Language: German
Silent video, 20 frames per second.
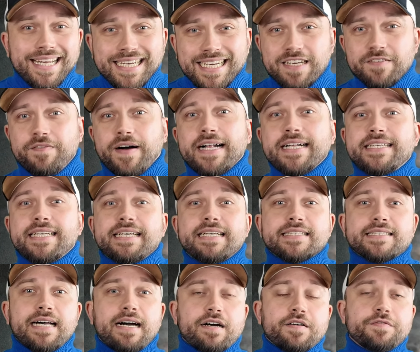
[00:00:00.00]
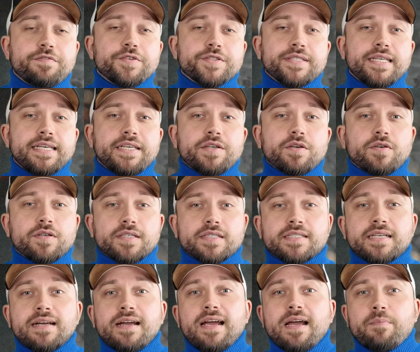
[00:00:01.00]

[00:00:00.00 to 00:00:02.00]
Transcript: gewaltige Sache für sich und